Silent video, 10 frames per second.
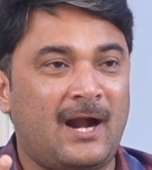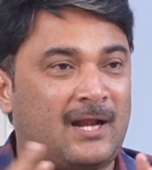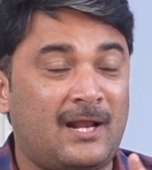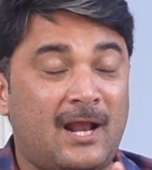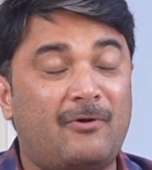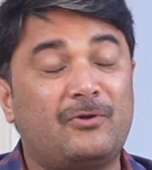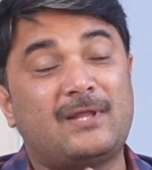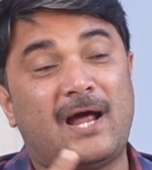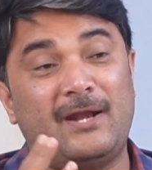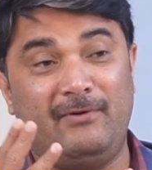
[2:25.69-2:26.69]
అట్లా రావడం
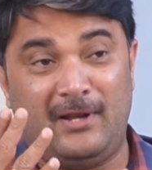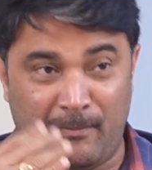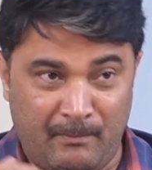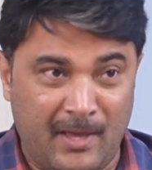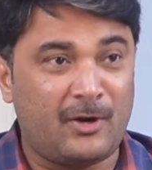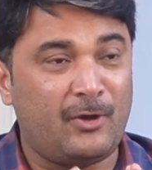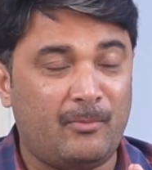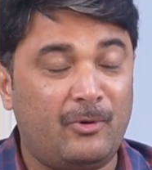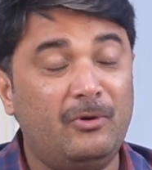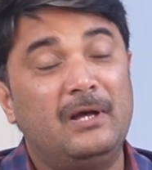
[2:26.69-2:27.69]
దాన్ని వీళ్ళు నమ్మారో
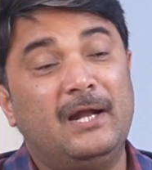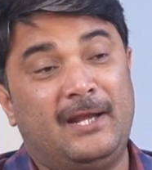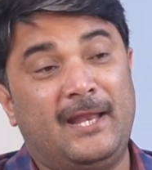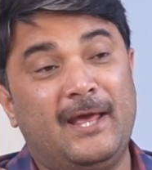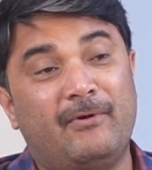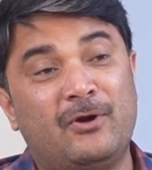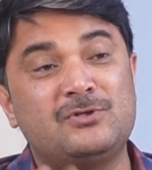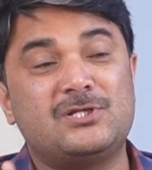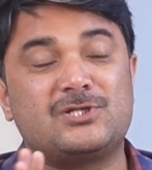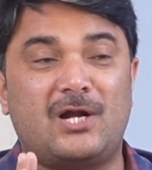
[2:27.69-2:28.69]
ఏమో డే వన్
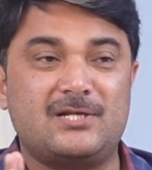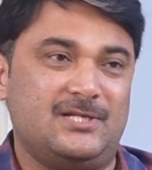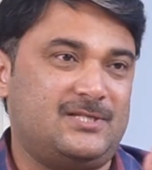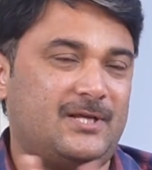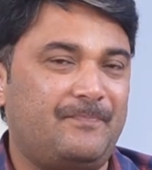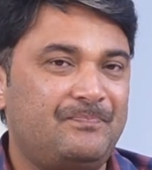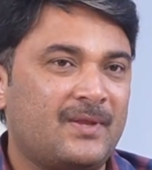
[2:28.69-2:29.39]
నుంచి స్టార్ట్ చేశారు